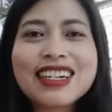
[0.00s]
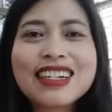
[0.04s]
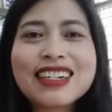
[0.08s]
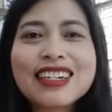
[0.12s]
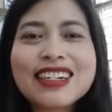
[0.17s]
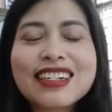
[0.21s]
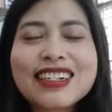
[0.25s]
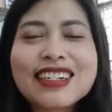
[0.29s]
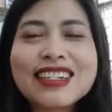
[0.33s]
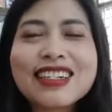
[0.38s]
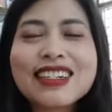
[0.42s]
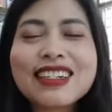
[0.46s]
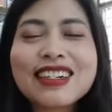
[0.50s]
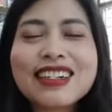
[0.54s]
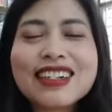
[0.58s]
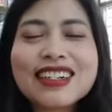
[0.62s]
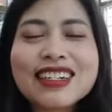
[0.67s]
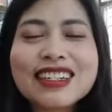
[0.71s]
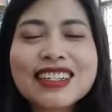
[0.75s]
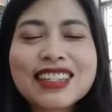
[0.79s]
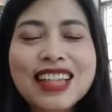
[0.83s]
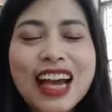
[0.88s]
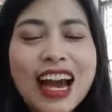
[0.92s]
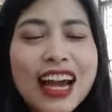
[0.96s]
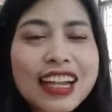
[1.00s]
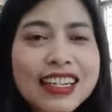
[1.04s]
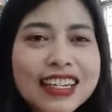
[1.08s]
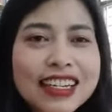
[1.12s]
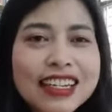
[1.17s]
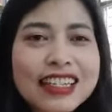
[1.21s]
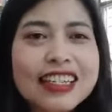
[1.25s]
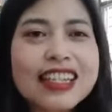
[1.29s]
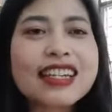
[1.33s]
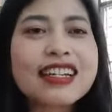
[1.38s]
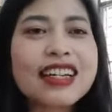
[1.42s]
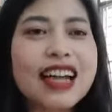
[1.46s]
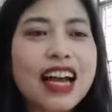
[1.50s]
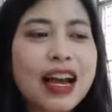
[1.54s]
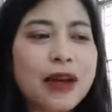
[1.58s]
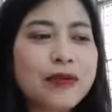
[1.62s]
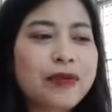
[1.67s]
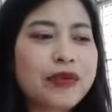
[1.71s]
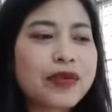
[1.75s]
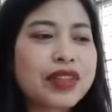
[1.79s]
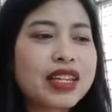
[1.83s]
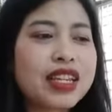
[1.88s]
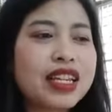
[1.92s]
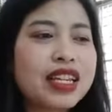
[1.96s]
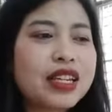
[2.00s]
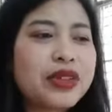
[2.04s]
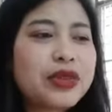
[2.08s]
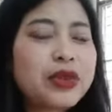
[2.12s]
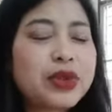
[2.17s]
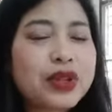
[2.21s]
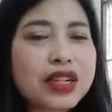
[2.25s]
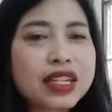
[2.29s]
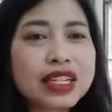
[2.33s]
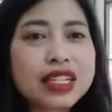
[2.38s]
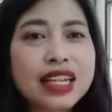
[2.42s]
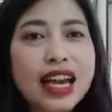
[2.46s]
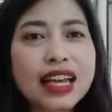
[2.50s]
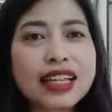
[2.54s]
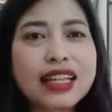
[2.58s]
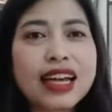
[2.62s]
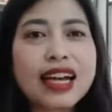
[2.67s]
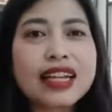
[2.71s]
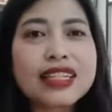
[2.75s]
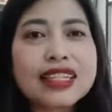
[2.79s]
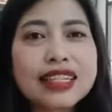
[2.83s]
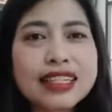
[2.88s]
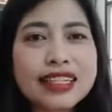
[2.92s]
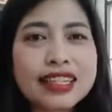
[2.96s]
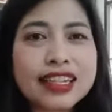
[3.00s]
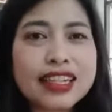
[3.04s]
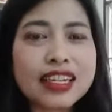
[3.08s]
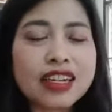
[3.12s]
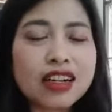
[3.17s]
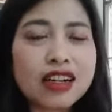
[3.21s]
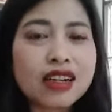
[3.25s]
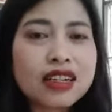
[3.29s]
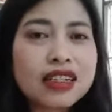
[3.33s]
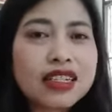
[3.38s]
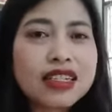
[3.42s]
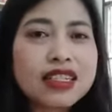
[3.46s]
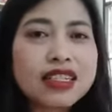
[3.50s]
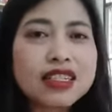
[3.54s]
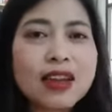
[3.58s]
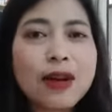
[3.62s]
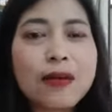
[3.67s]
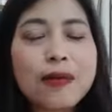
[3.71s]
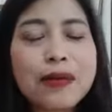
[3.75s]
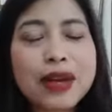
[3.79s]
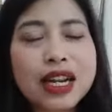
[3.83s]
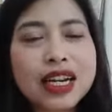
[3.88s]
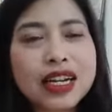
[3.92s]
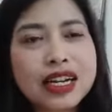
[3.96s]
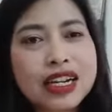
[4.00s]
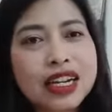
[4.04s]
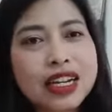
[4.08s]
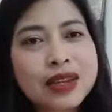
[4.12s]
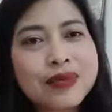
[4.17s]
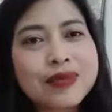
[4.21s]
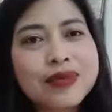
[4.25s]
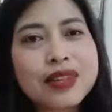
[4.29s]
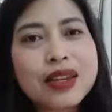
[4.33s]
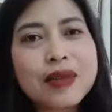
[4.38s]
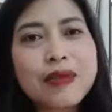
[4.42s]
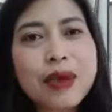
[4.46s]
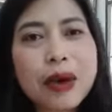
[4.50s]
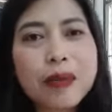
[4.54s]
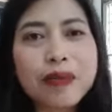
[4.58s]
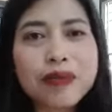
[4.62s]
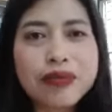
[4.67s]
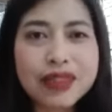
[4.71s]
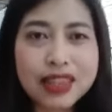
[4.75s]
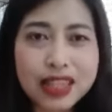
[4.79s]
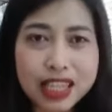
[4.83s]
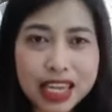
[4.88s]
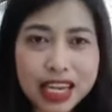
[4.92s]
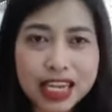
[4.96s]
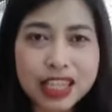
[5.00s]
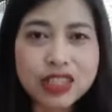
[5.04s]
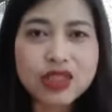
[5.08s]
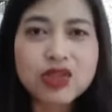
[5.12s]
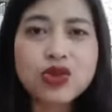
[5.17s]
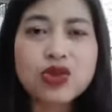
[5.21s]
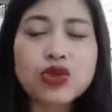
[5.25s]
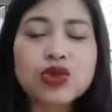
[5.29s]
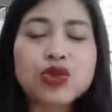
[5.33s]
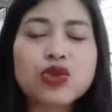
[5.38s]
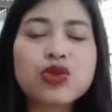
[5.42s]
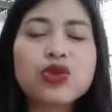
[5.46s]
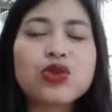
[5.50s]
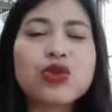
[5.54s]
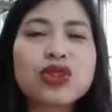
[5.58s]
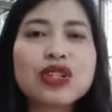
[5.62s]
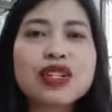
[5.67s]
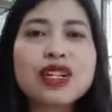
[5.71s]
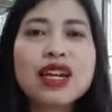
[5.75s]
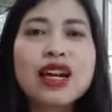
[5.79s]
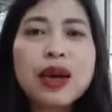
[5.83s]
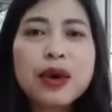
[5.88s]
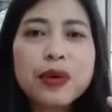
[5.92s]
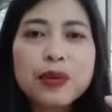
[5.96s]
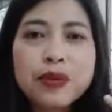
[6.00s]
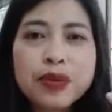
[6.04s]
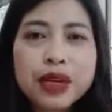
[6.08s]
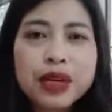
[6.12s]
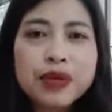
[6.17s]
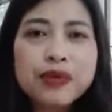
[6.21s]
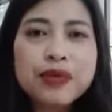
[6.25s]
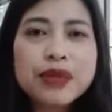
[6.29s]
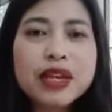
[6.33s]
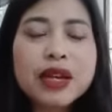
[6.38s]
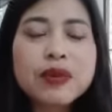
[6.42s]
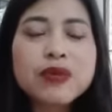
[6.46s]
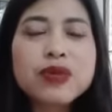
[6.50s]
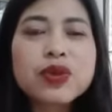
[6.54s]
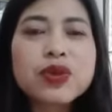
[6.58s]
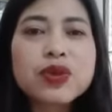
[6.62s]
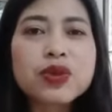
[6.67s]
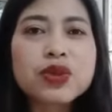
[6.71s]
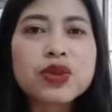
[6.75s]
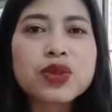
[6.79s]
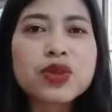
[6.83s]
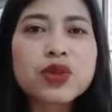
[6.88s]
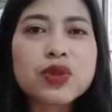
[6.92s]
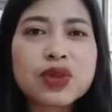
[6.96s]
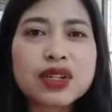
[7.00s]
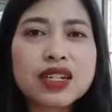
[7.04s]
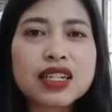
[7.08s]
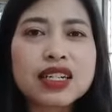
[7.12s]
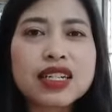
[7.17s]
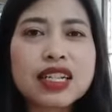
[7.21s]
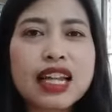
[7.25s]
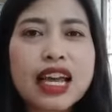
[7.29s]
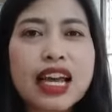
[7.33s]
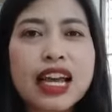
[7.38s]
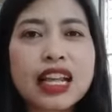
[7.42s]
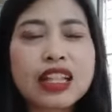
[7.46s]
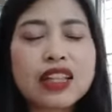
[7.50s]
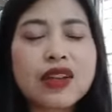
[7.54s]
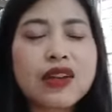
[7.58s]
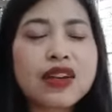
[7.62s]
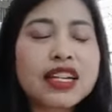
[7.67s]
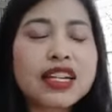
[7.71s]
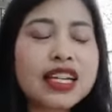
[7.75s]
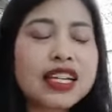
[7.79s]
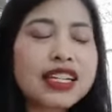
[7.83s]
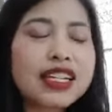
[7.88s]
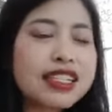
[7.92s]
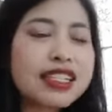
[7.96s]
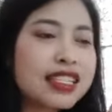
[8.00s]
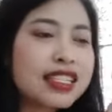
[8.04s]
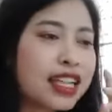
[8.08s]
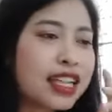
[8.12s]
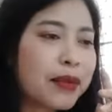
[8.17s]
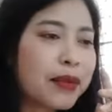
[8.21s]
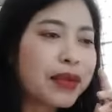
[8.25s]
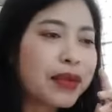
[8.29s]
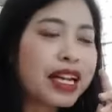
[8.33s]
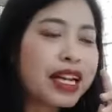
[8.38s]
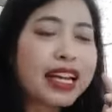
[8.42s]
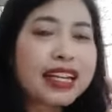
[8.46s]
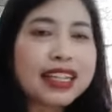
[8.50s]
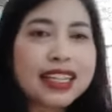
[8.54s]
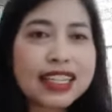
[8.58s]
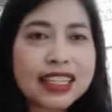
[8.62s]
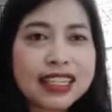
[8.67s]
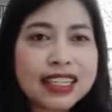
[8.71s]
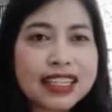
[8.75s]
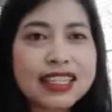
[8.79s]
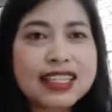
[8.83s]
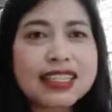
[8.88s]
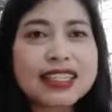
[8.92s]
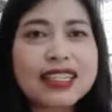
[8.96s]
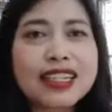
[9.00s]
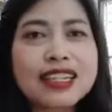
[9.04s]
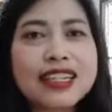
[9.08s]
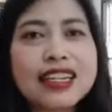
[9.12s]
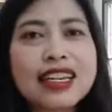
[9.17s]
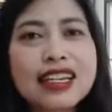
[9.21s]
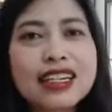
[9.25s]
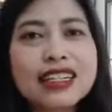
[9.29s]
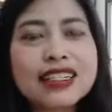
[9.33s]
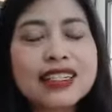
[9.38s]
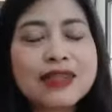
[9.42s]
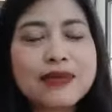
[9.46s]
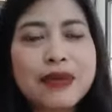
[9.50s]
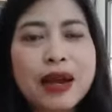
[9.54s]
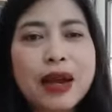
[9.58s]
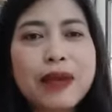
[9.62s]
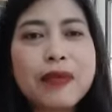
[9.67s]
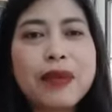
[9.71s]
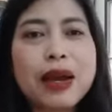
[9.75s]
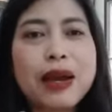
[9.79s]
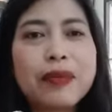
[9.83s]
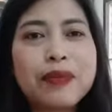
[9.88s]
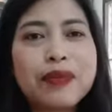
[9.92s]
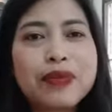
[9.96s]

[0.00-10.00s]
คือถ้าจะยิงอ่ะคิดอยู่ในใจ ถ้าจะยิงก็คือต้องเป็นคลิปที่แบบเจ๋งสุดๆพรีเมียมสุดๆแต่ตอนนี้คือยังไม่ได้คิดที่จะยิงคือไปแบบ